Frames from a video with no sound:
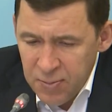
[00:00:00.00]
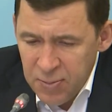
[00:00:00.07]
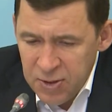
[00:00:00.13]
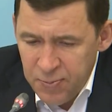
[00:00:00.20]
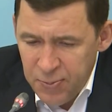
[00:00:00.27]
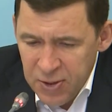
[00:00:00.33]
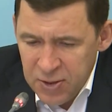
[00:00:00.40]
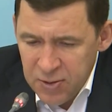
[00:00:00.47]

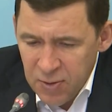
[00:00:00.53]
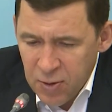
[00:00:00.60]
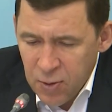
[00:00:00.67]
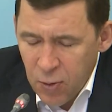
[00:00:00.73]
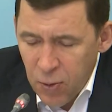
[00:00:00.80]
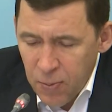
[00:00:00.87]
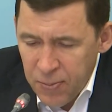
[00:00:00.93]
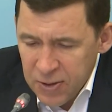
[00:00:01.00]
обеспечивать
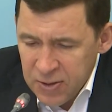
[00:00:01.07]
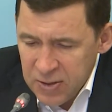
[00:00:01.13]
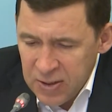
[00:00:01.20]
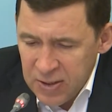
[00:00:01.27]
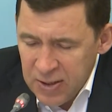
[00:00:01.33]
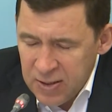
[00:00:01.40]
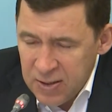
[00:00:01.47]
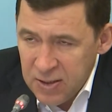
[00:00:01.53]

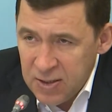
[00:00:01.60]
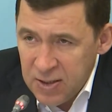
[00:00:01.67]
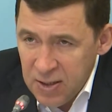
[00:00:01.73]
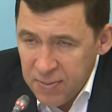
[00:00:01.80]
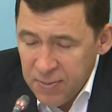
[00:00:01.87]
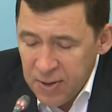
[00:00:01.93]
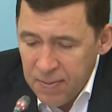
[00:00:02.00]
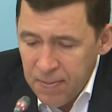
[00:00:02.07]
комплексный и
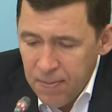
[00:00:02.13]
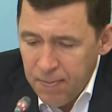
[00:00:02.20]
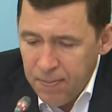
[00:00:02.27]
системный